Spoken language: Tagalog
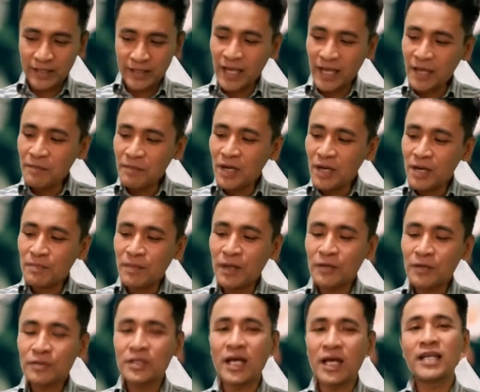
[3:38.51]
Na mga
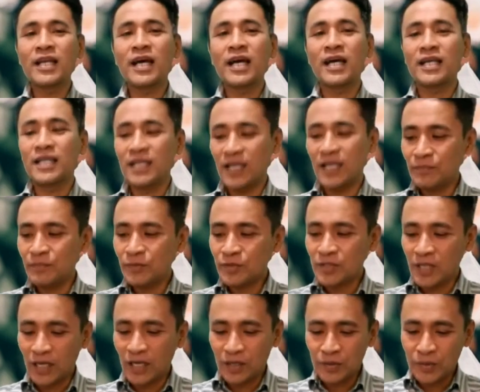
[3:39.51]
pangutan nga ning abot
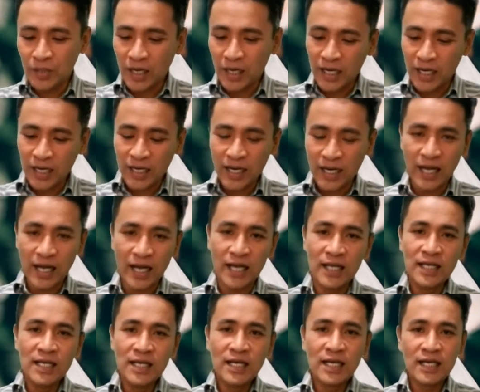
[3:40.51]
sa kuha nga
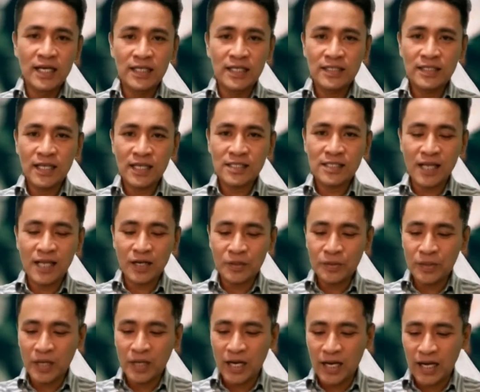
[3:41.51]
ang text ako
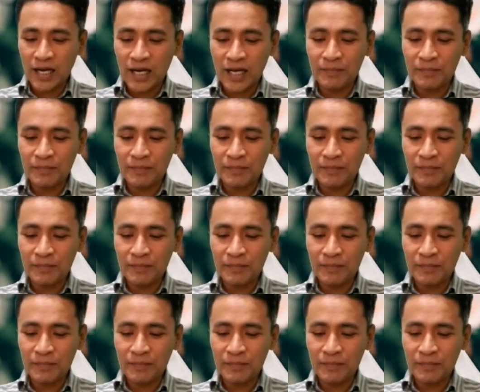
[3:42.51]
ah, nga,